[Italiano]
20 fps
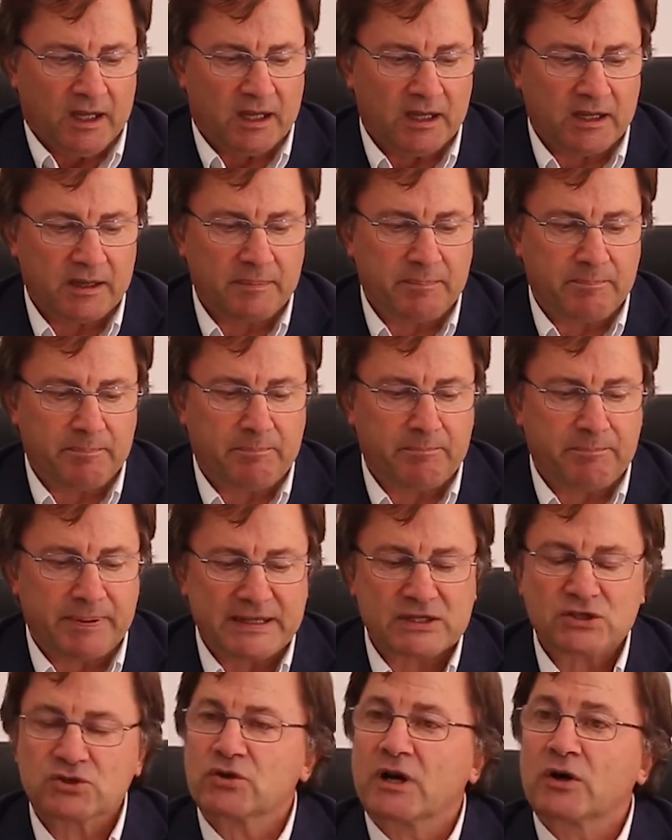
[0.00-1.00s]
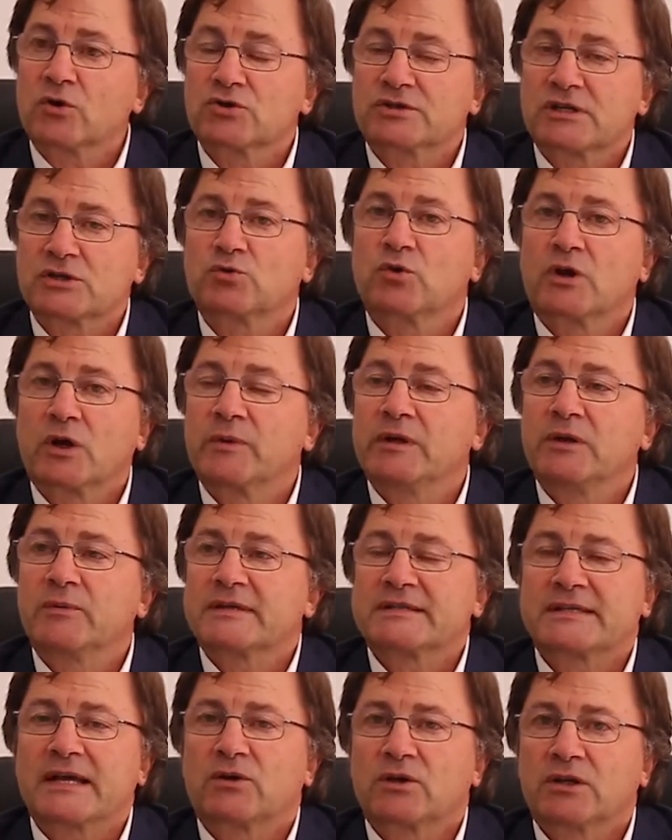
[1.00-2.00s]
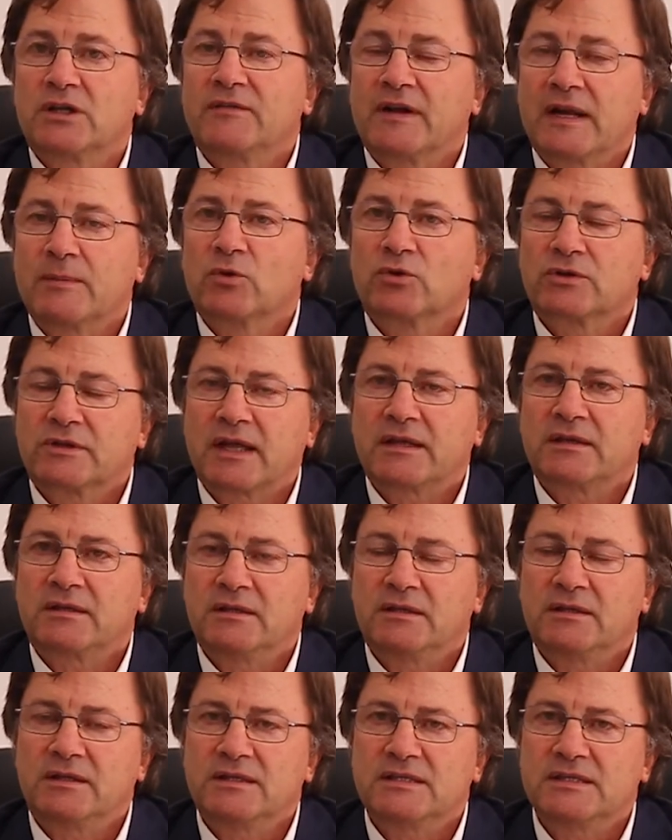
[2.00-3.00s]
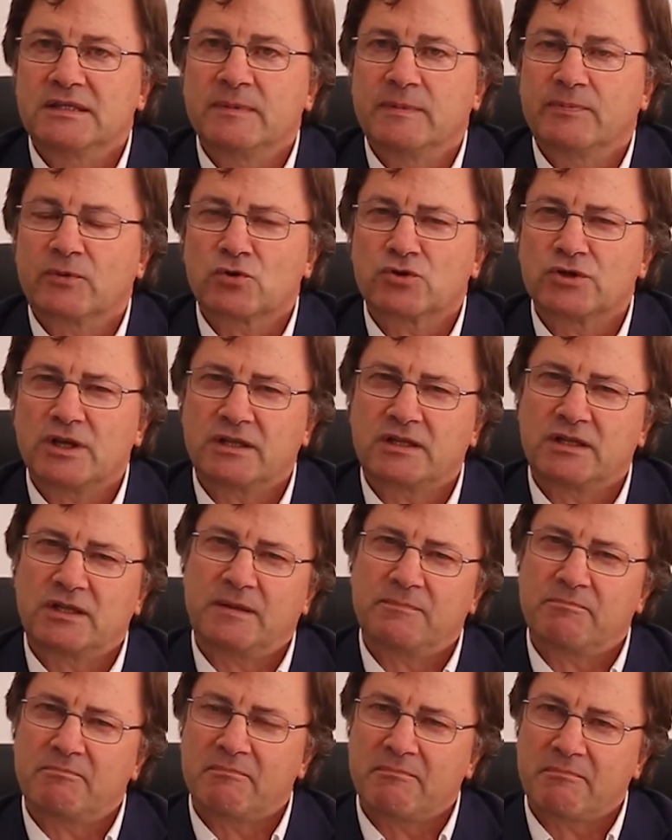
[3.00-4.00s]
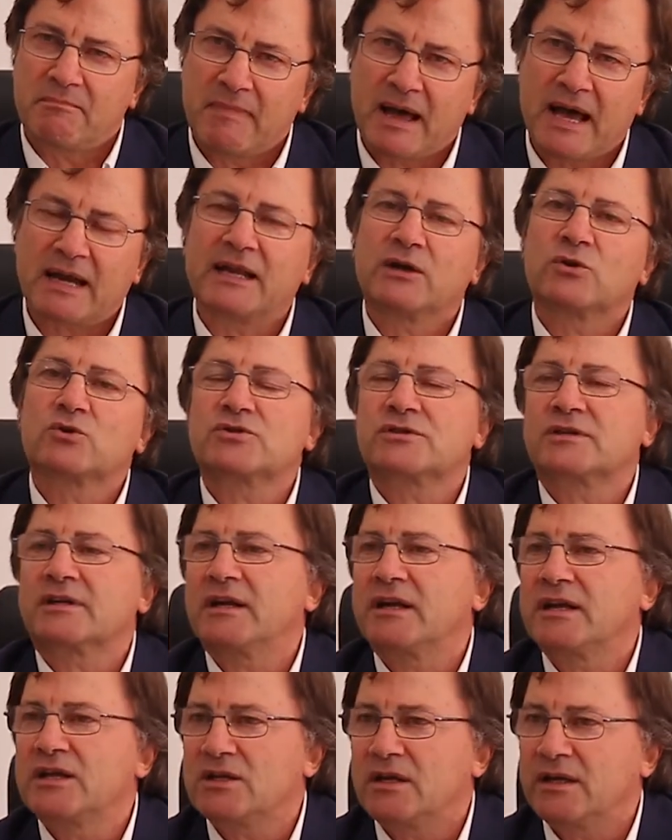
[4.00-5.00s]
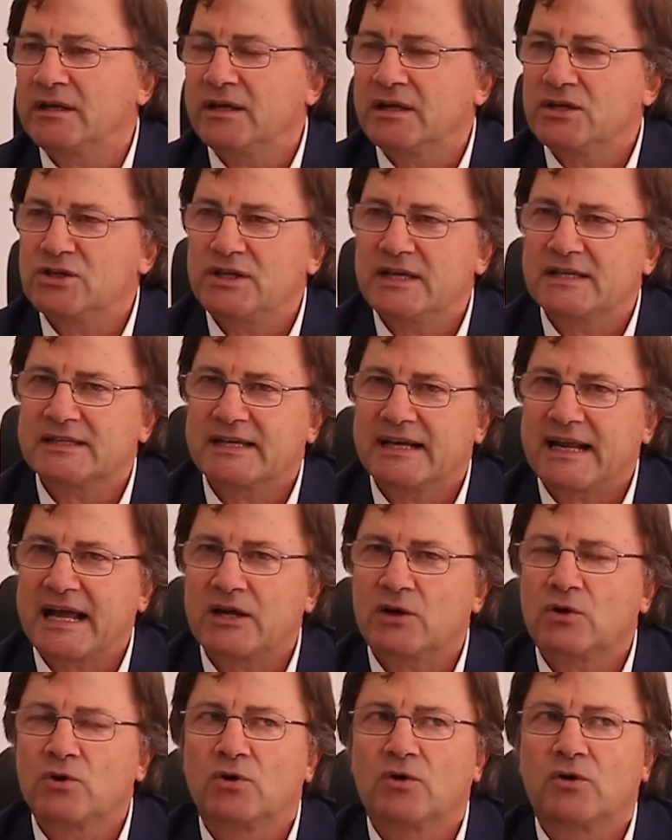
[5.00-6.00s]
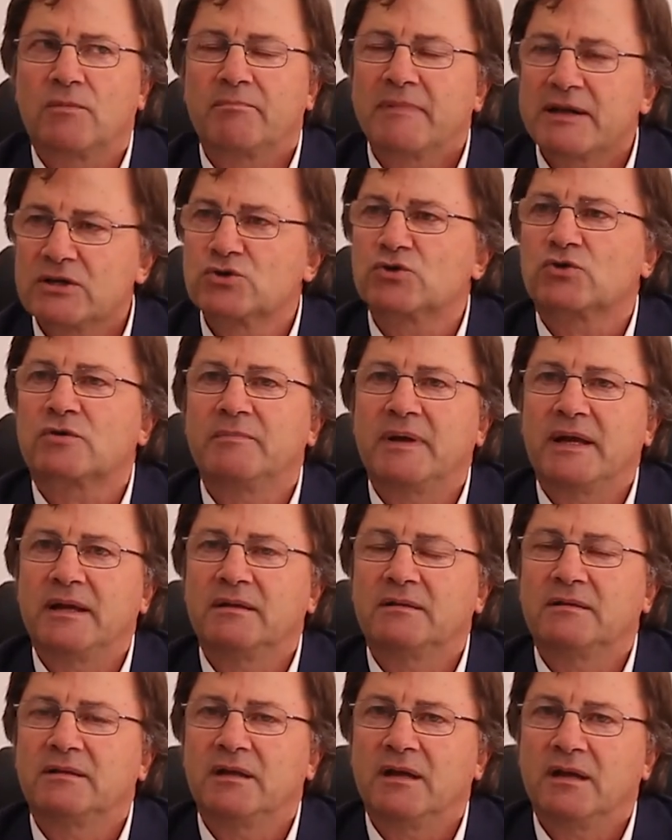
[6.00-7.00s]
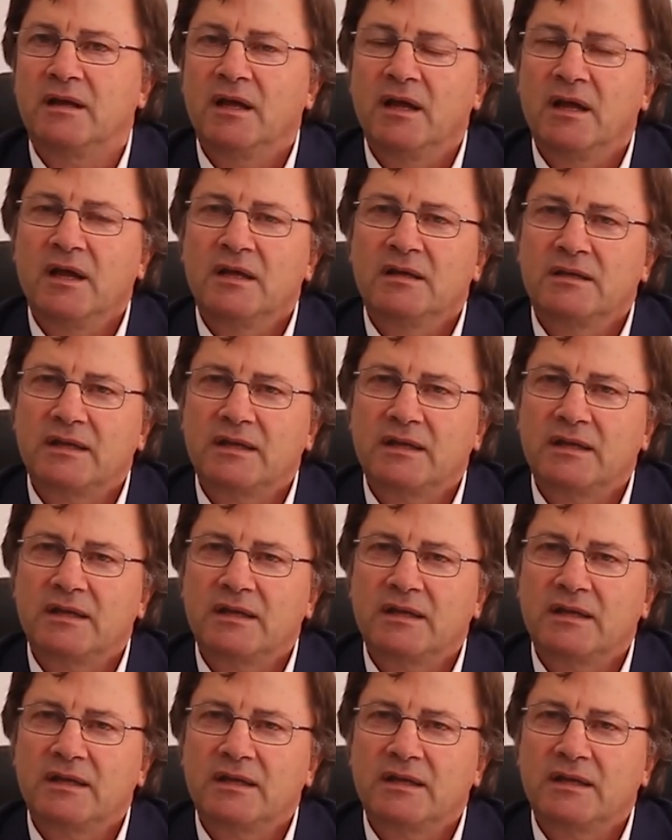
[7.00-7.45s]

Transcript: Eh, presso la nostra scuola, quindi quest'anno attiveremo tantissimi progetti, ma le nostre energie saranno maggiormente